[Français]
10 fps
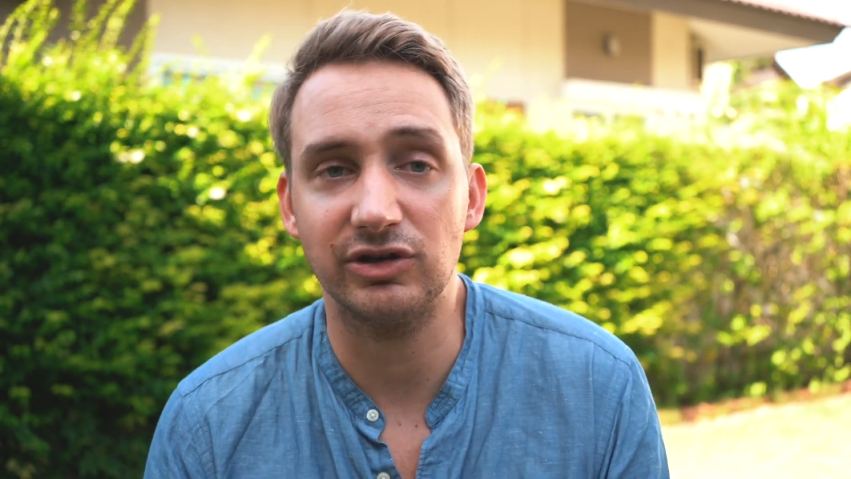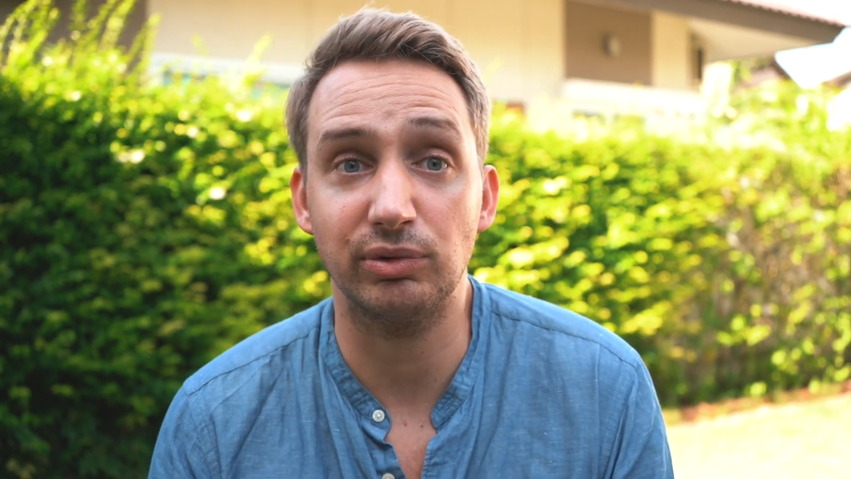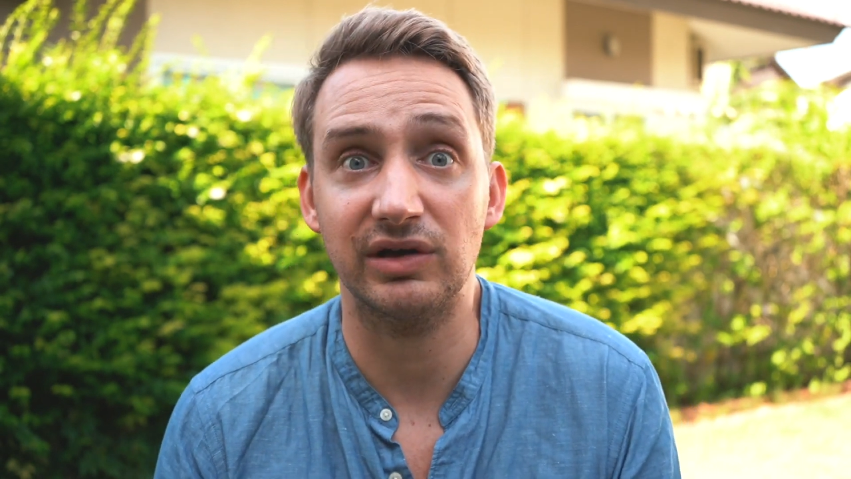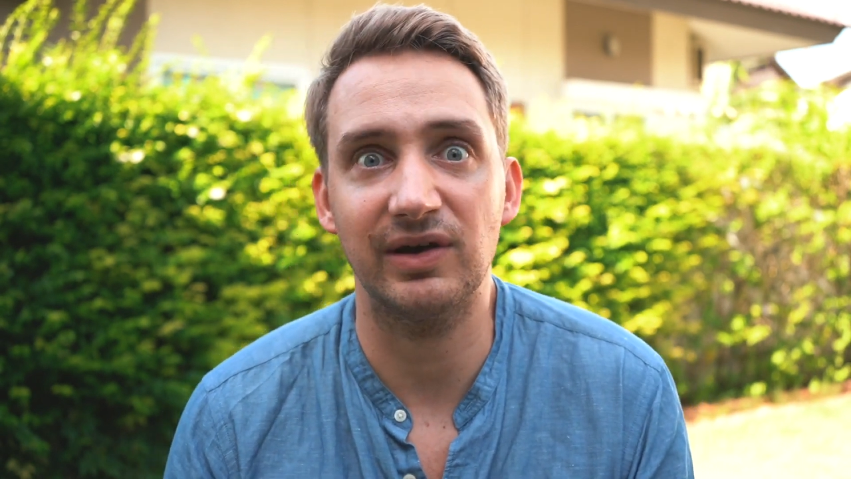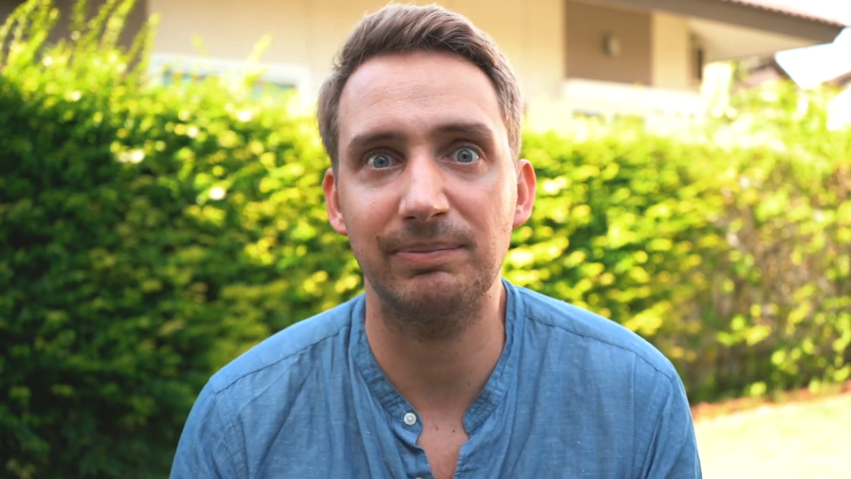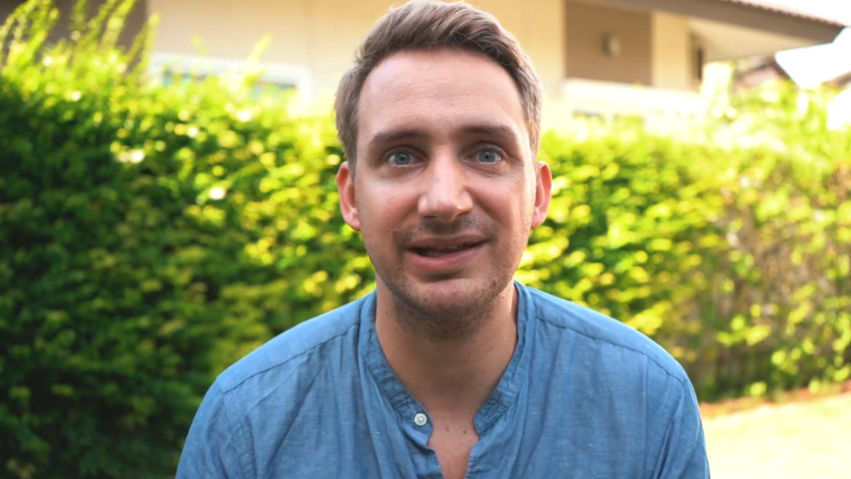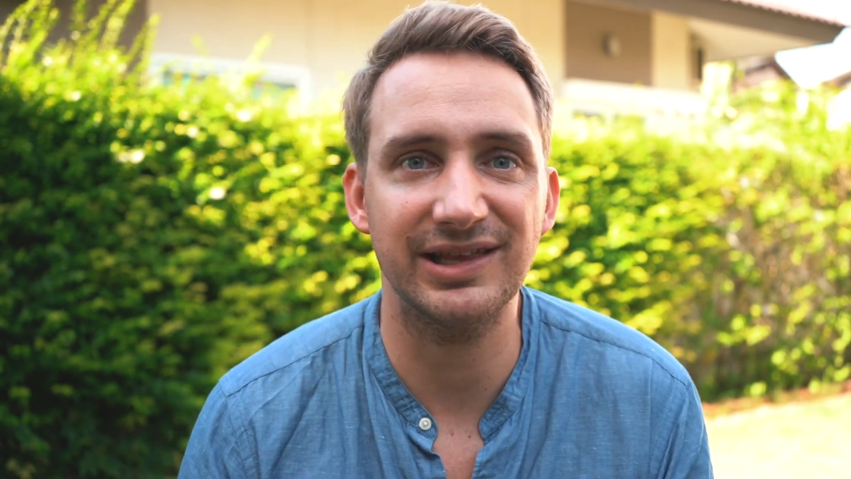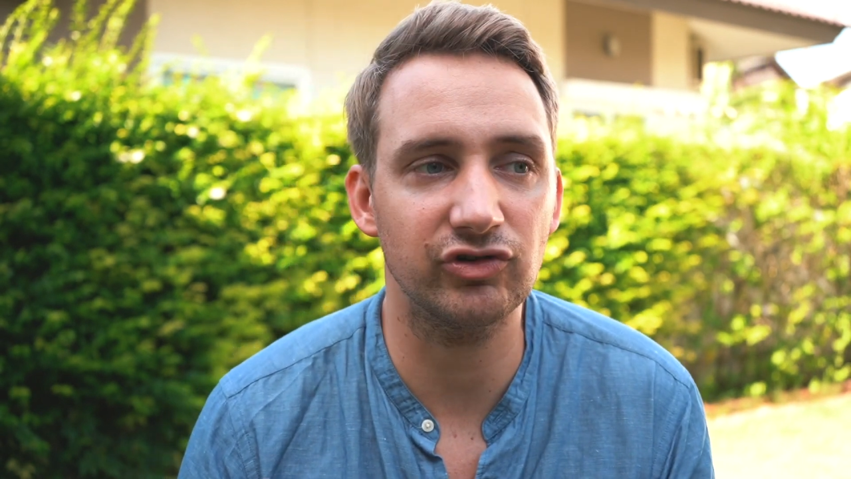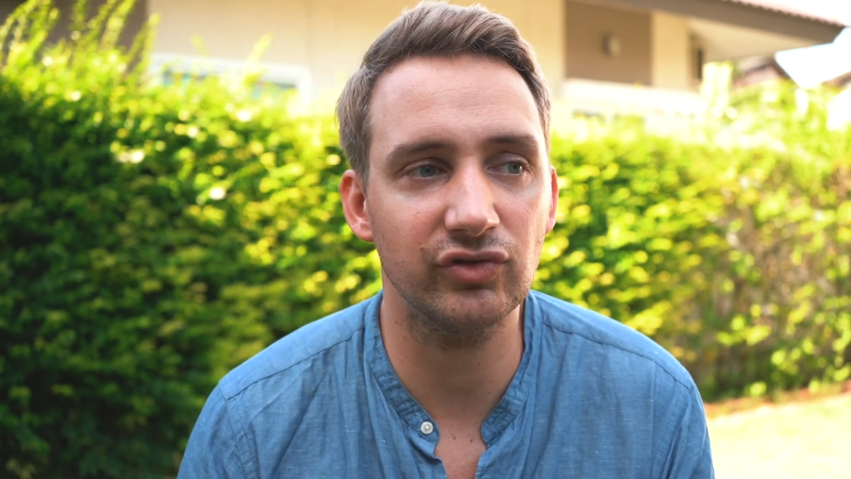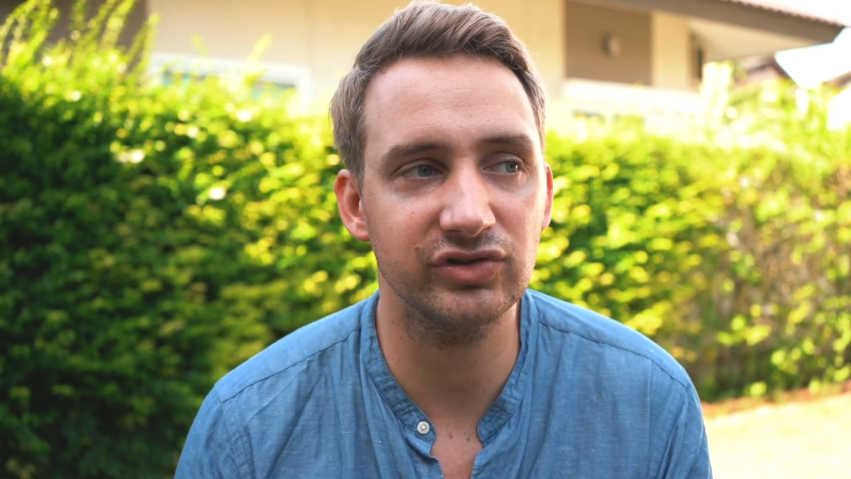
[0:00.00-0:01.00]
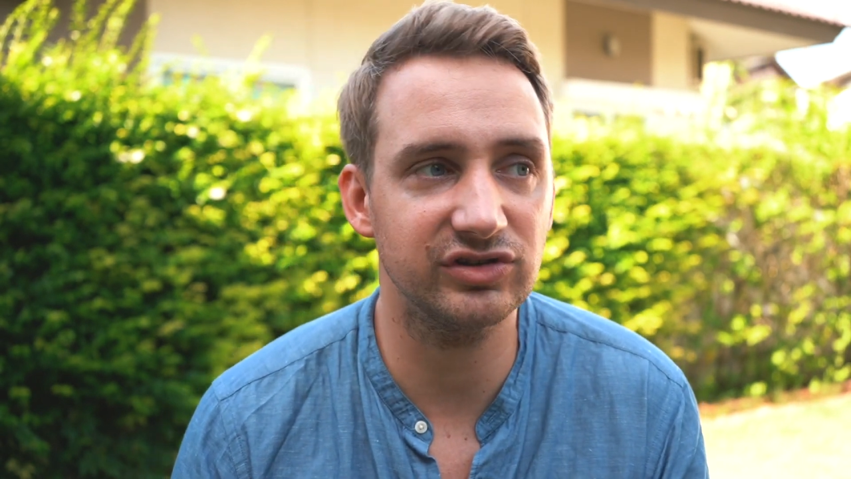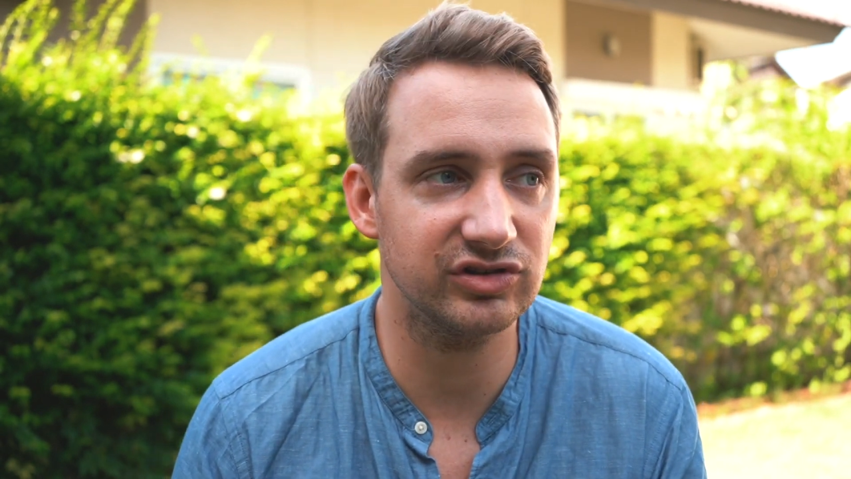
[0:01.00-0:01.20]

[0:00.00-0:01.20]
ouais, je pourrais faire plein d'argent si